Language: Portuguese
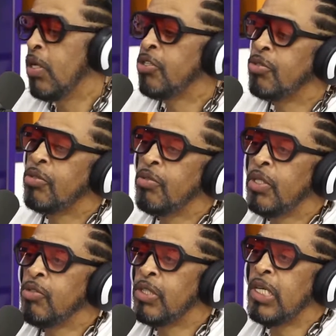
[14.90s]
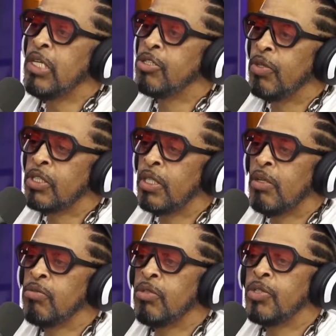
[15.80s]
acho que é o seguinte, eu acho que cada
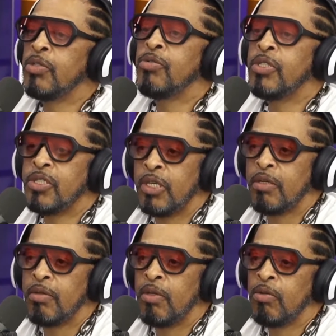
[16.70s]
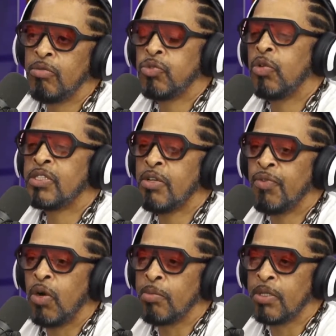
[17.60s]
um tem um jeito de ser. Eu não sou dessa
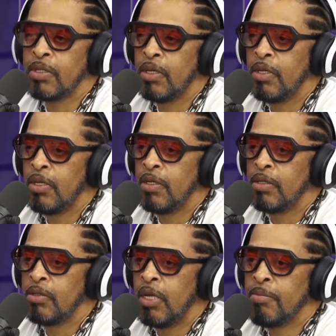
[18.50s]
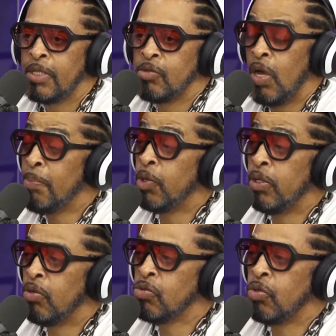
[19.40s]
forma. Né? Mas não é porque
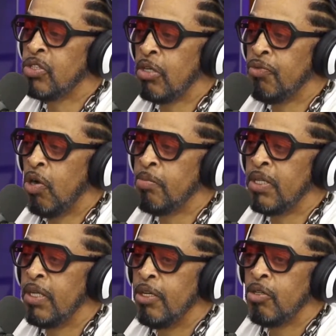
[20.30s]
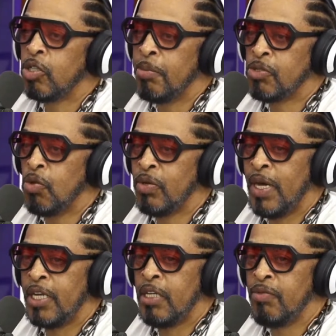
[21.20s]
eu não sou dessa forma que eu também sou o
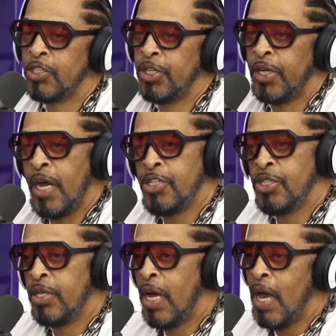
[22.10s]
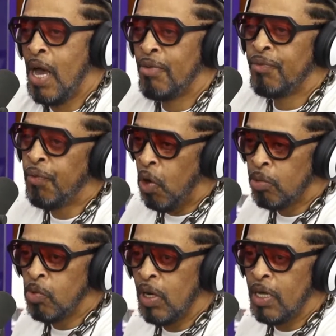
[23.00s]
cara que vai chegar e tirar a
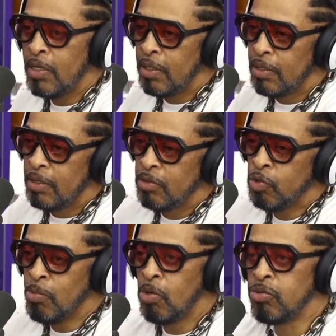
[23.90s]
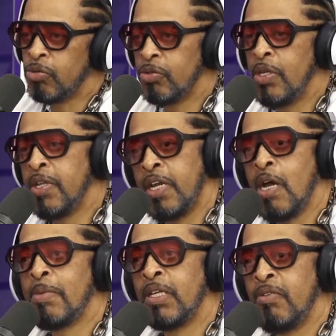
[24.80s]
fórmula do bolso e entregar
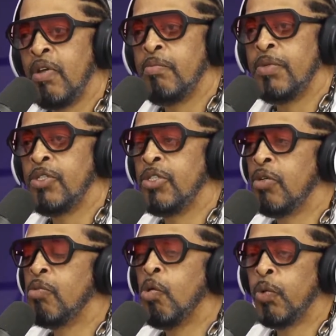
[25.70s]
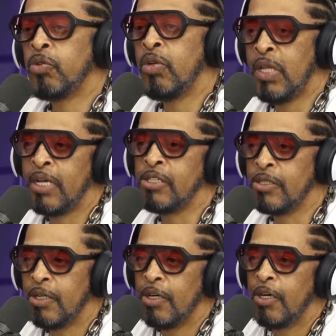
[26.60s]
para quem vai me pedir uma oportunidade.